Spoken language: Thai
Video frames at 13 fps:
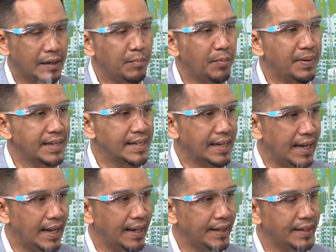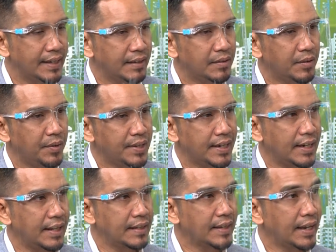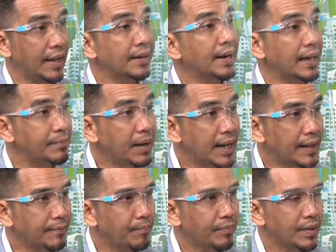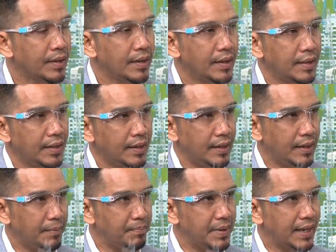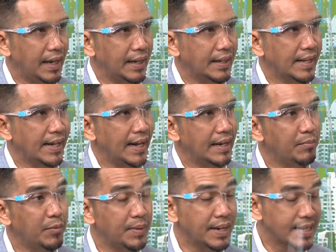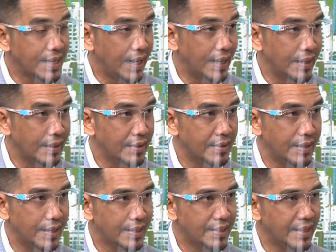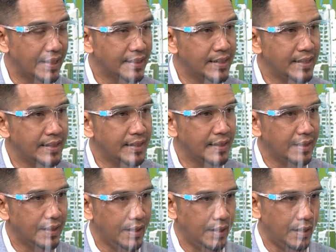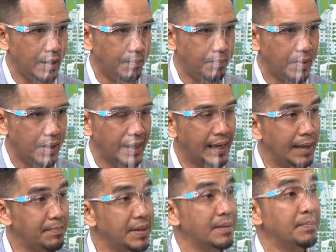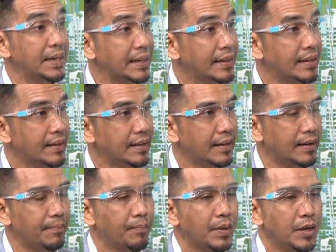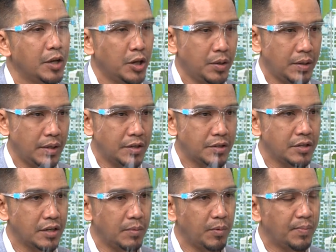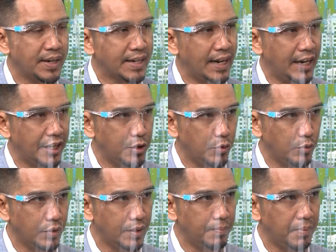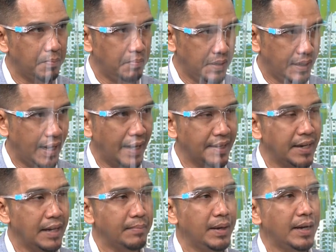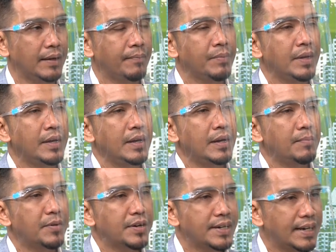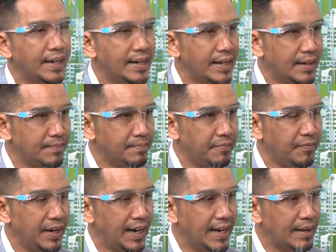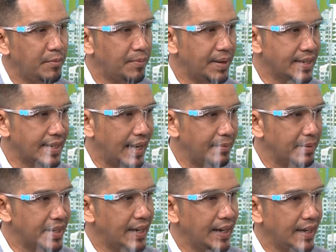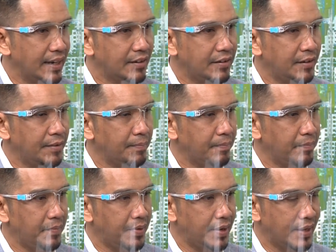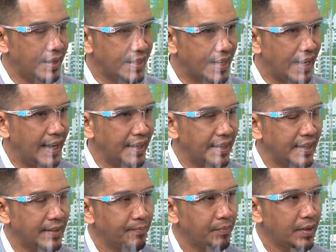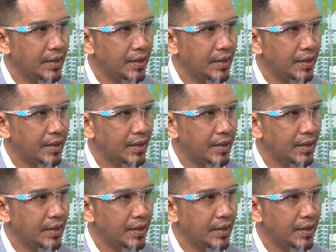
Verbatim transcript: ระบบราชการเนี่ยก็จะแข็งแกร่งมากมีการขยายระบบราชการในลักษณะที่คล้ายๆพีระมิดนะครับซึ่งระบบราชการเนี่ยอยู่ที่เป็นฐานใหญ่มากเพราะฉะนั้นเนี่ยเวลาระบบราชการมันใหญ่แล้วก็ราชการเนี่ย